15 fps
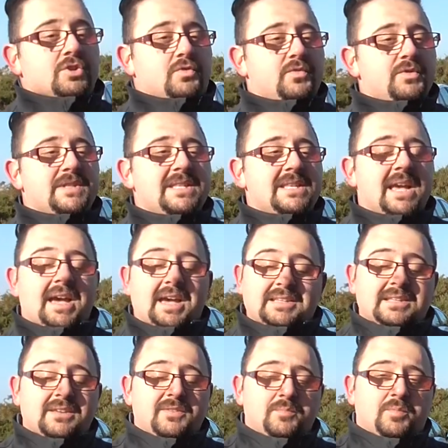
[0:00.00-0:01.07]
Je vous dis à
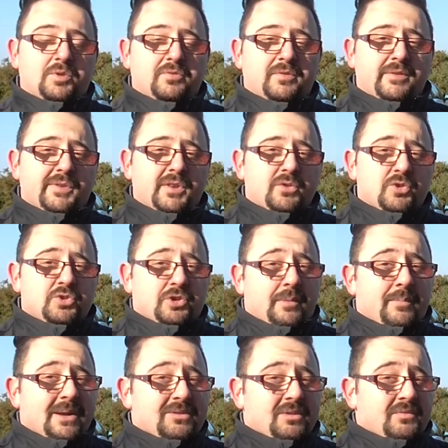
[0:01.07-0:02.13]
très vite pour de nouvelles vidéos.
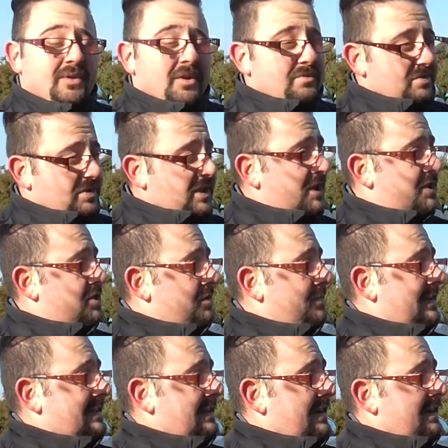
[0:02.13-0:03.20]
J'aurai pas le temps de faire d'autres caches ce
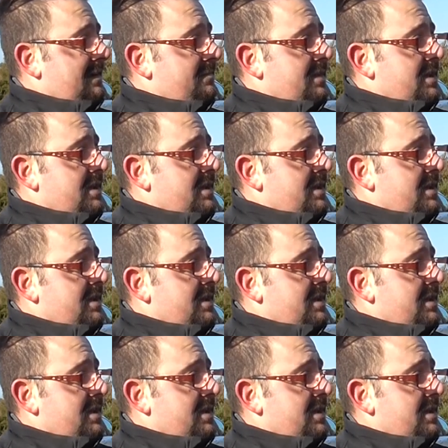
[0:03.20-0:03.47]
matin,